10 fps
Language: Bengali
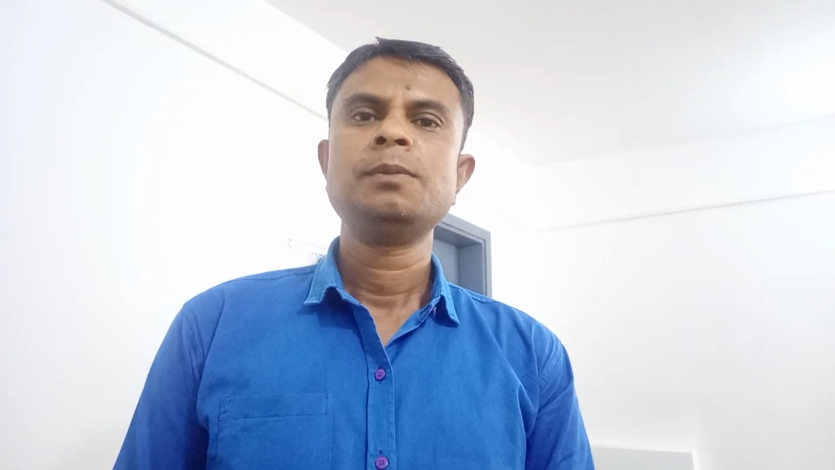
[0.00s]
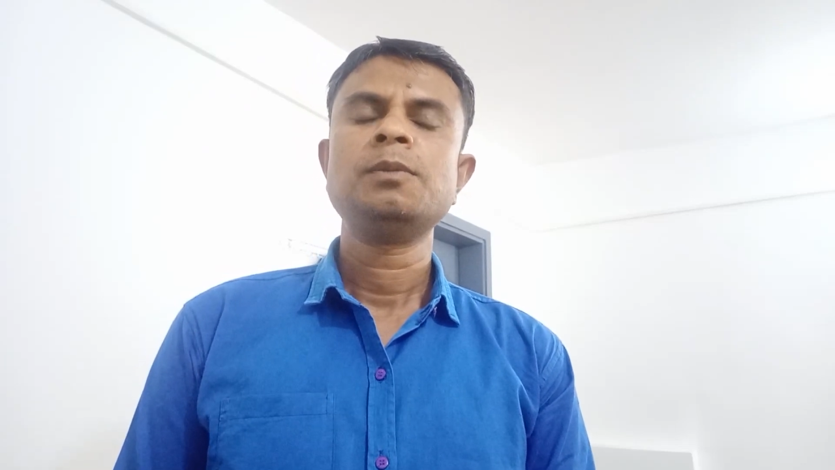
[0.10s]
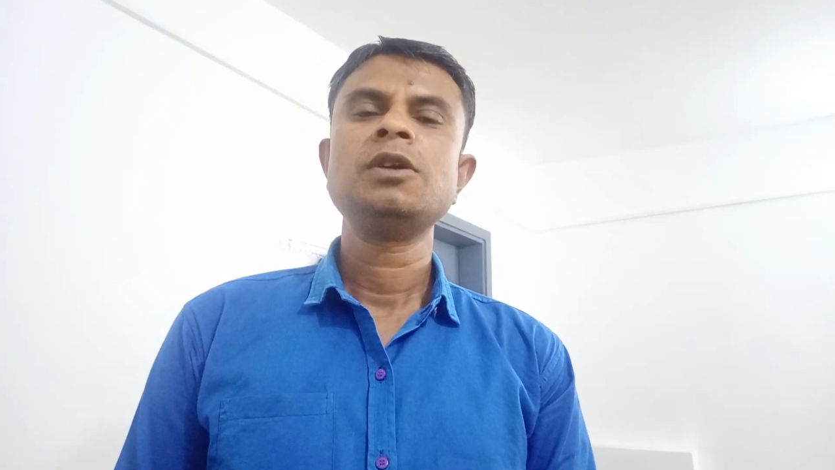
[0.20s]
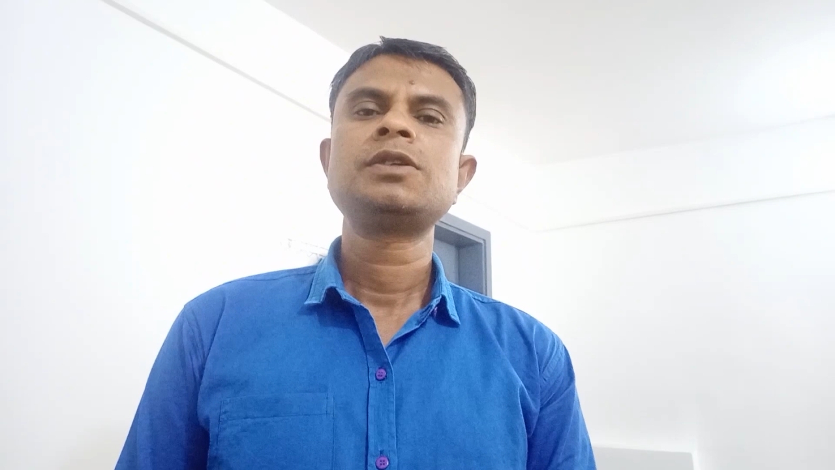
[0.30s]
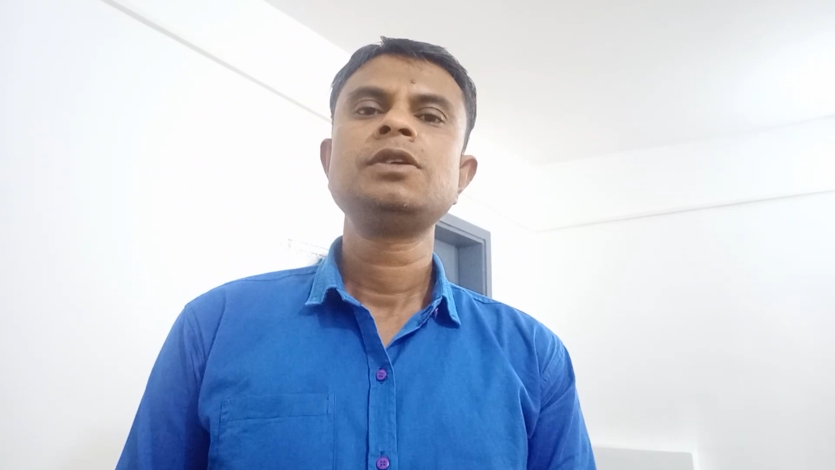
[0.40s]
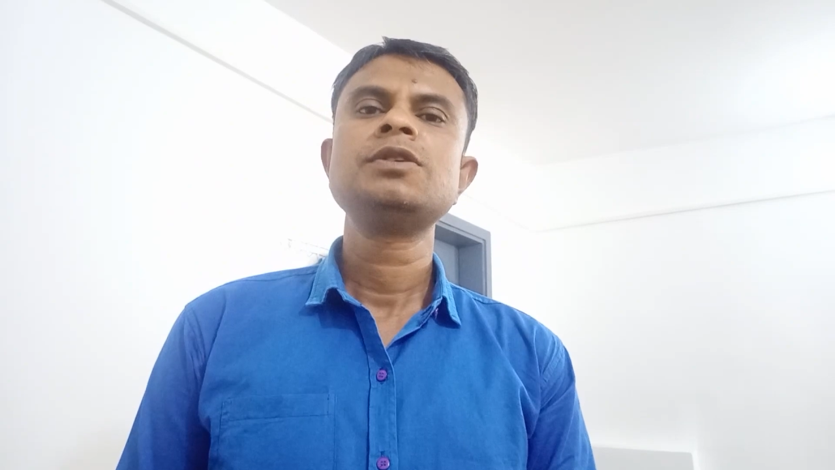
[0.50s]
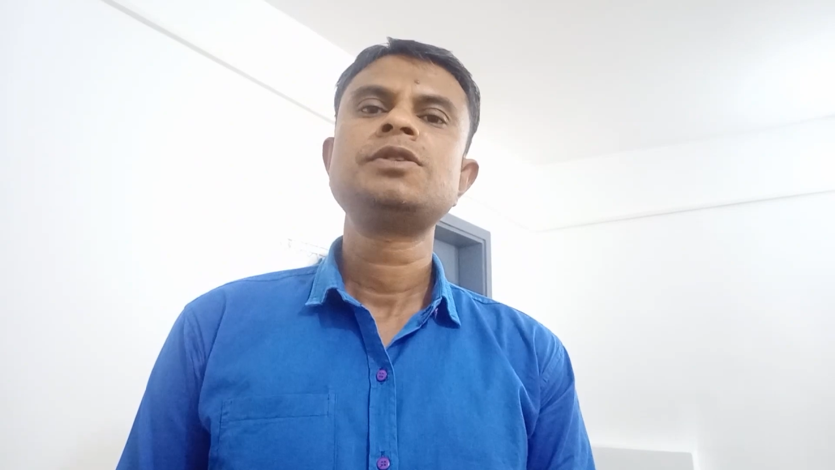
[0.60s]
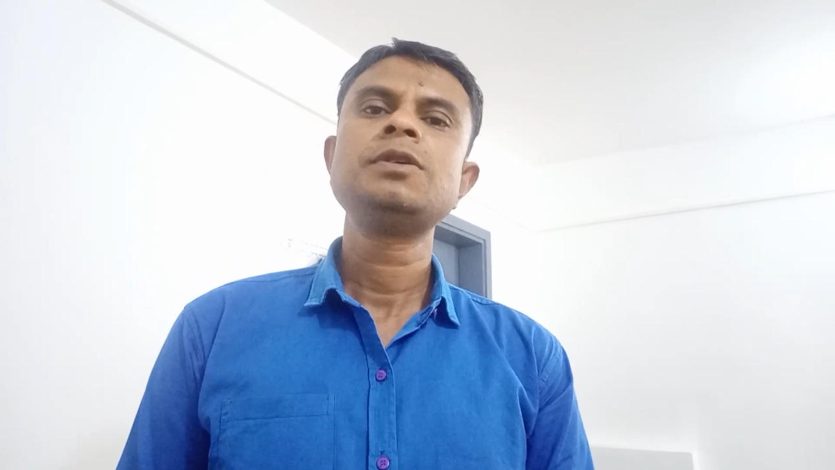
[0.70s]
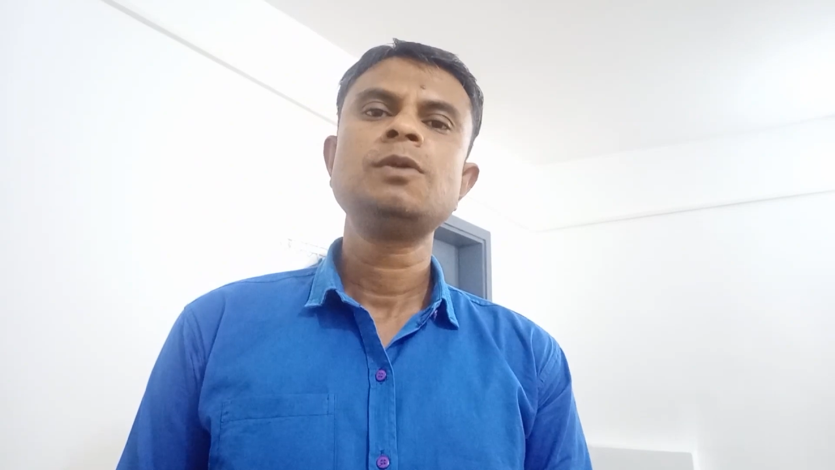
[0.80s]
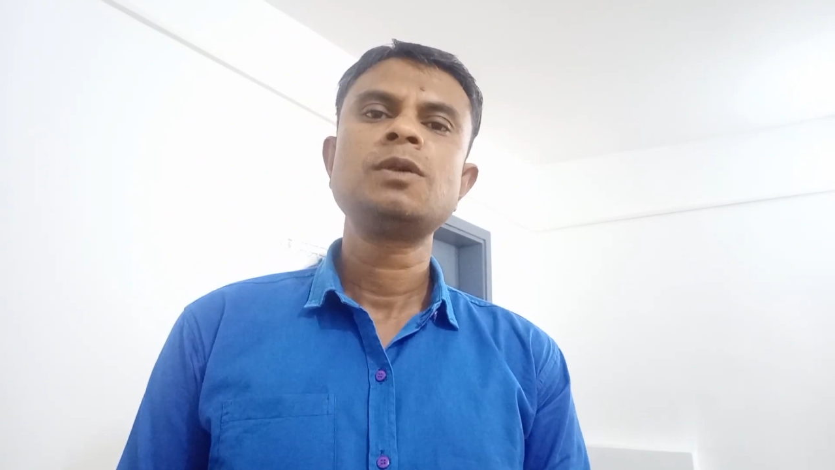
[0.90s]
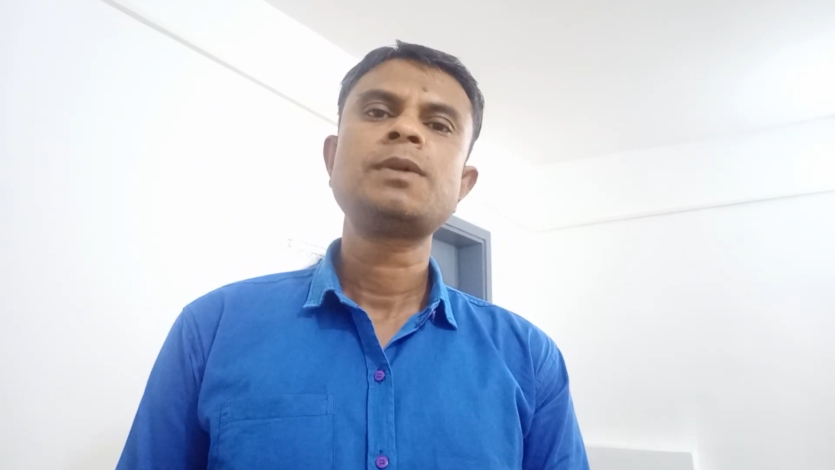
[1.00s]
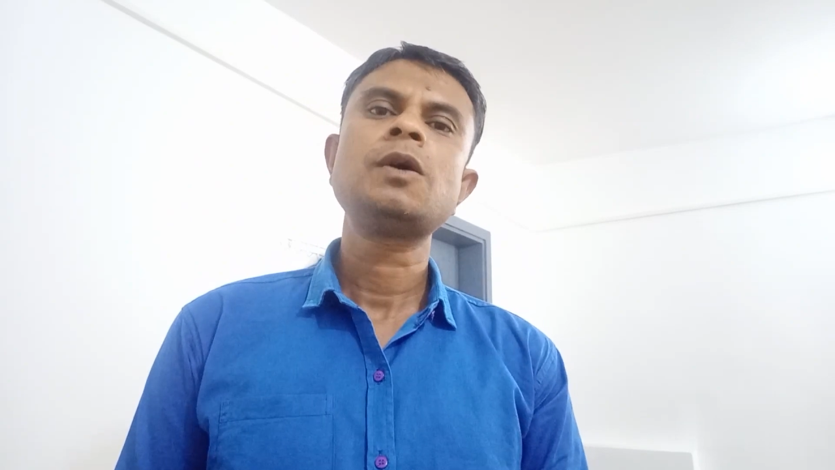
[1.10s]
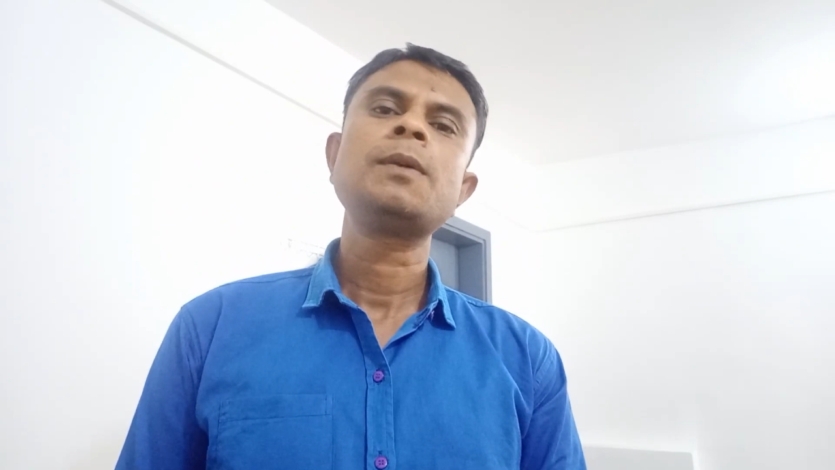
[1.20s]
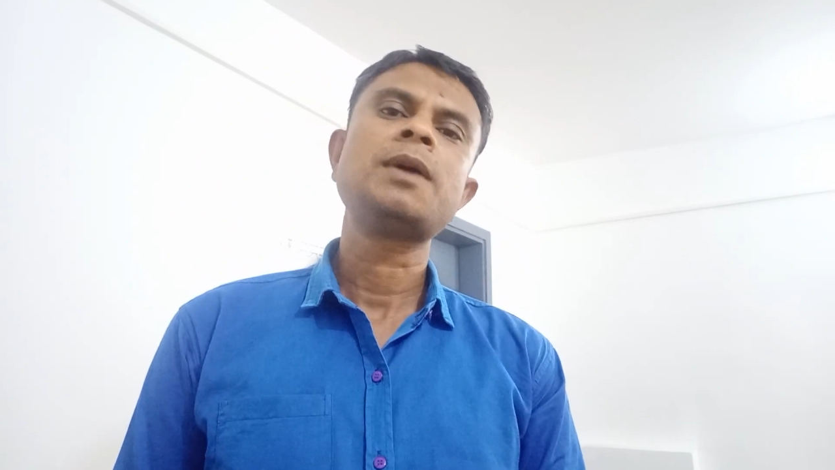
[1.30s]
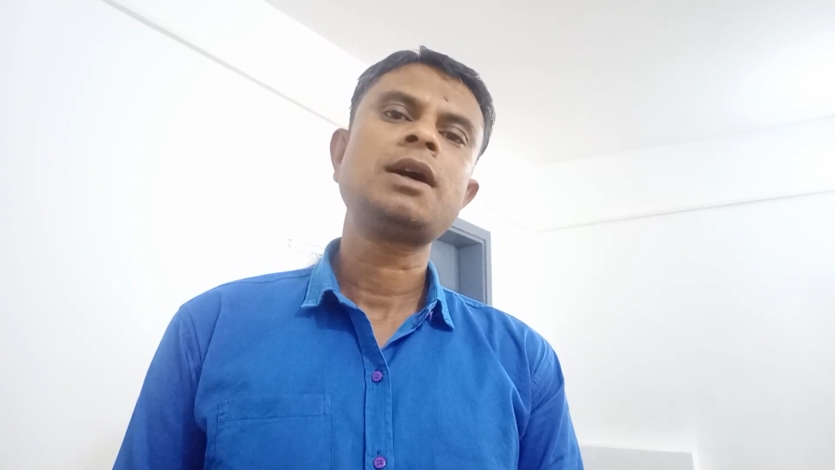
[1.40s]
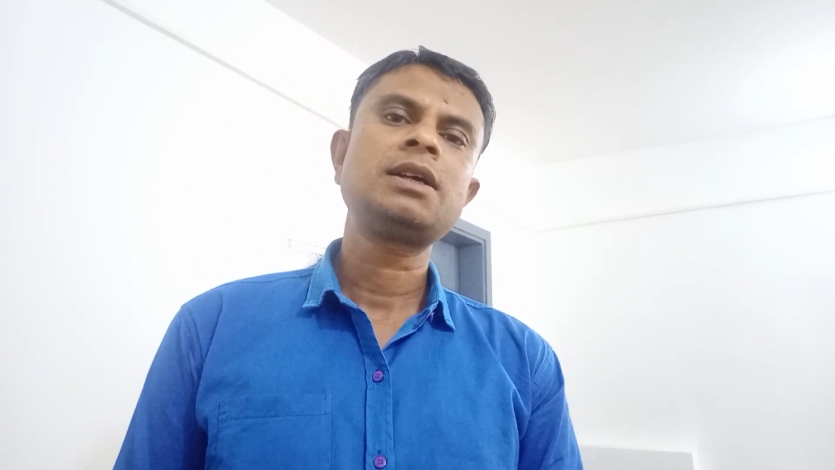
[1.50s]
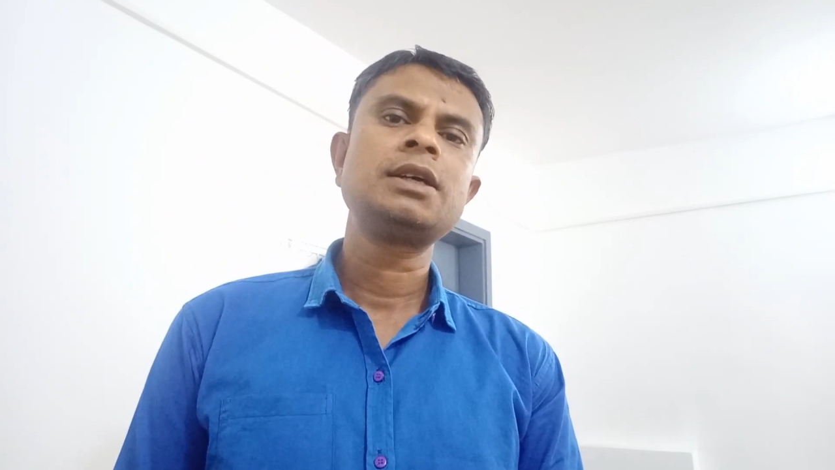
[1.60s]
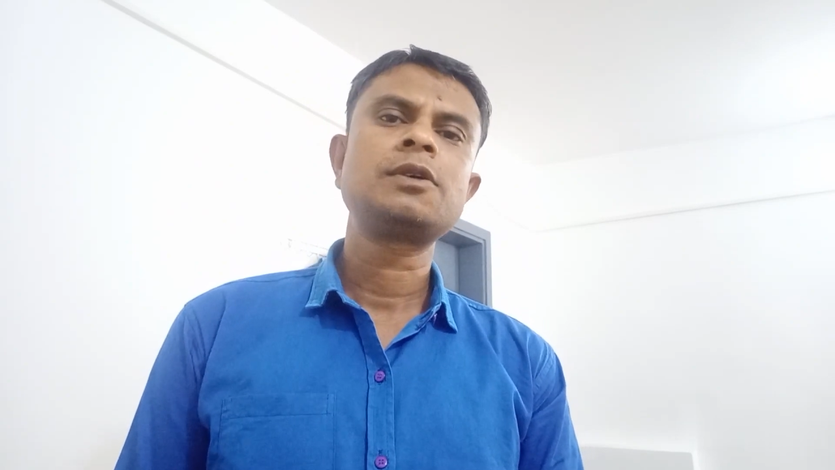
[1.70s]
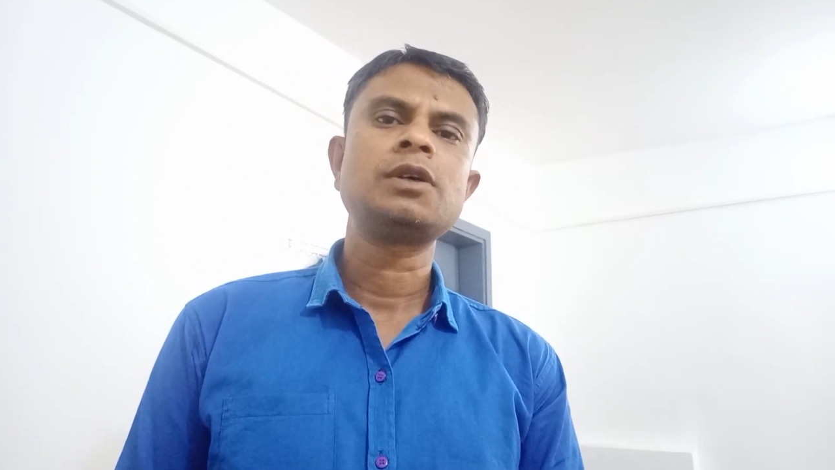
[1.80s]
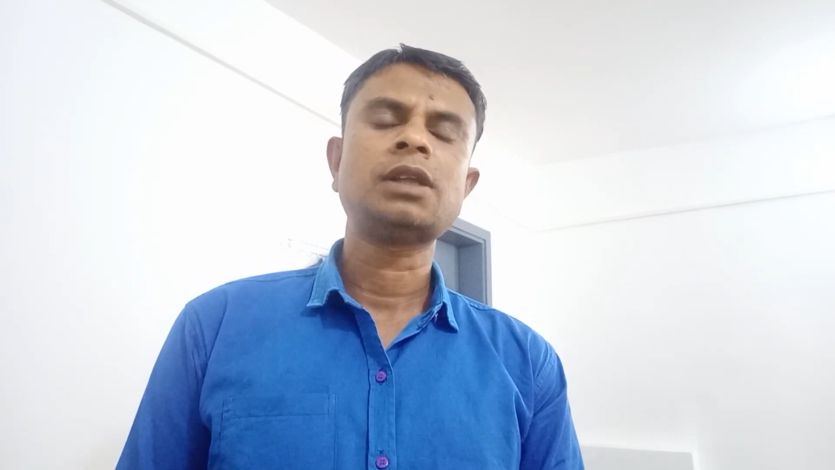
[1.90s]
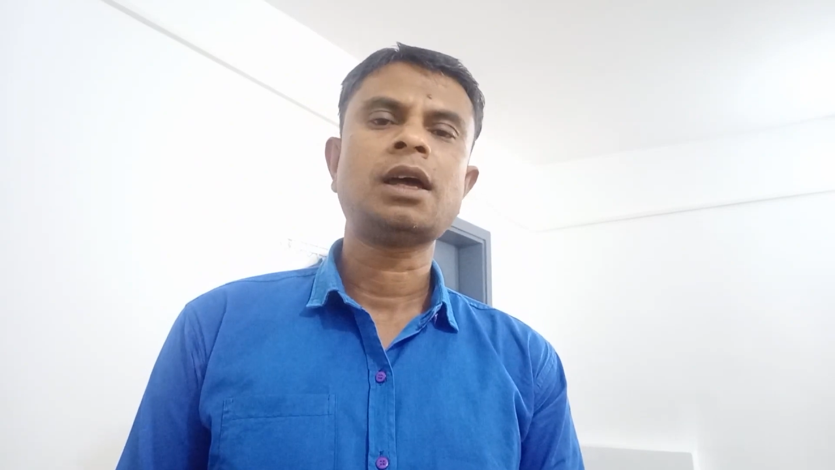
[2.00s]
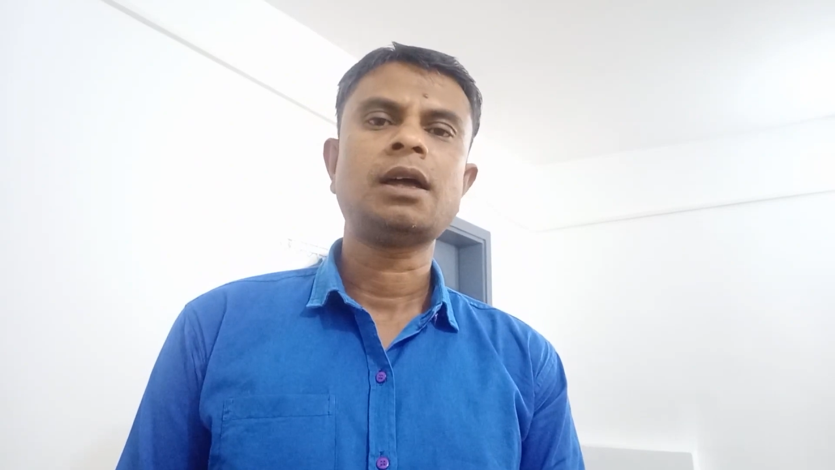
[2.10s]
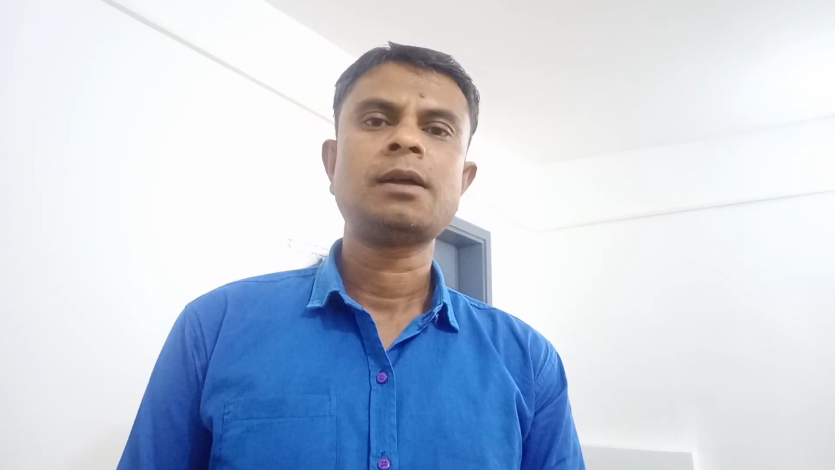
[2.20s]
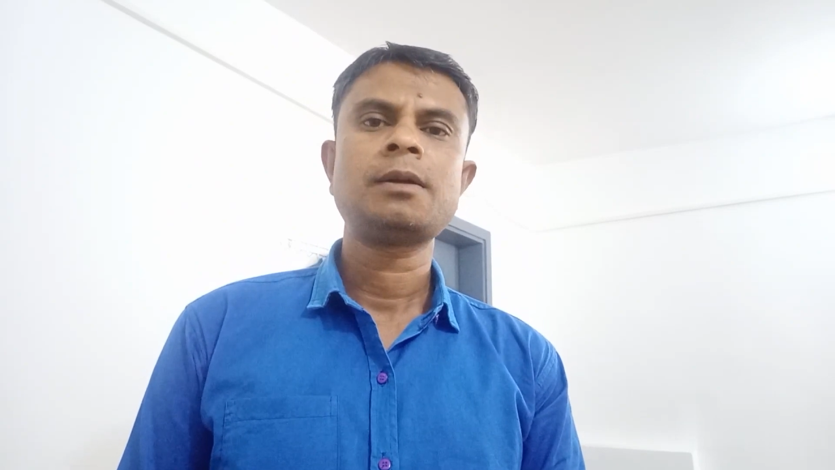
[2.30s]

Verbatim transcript: বলেছিল জীবন পাওয়া ভাগ্যের কথা